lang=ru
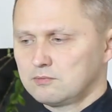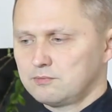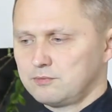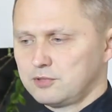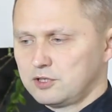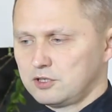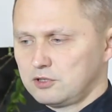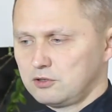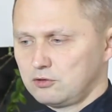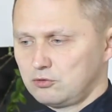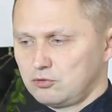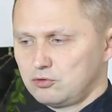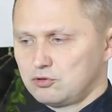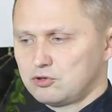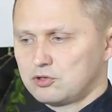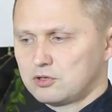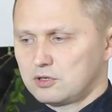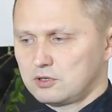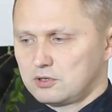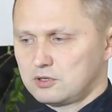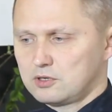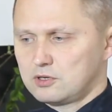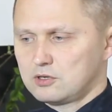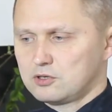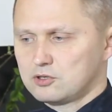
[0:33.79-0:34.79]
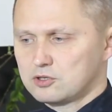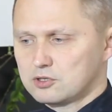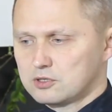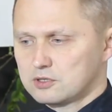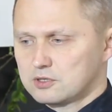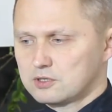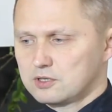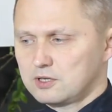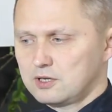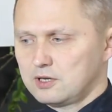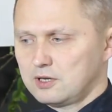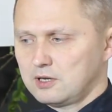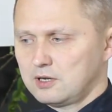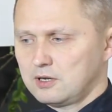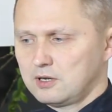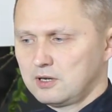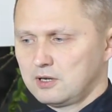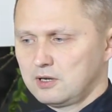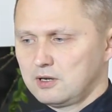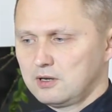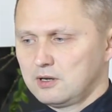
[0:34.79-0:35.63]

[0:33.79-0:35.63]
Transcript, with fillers: Предыдущая 36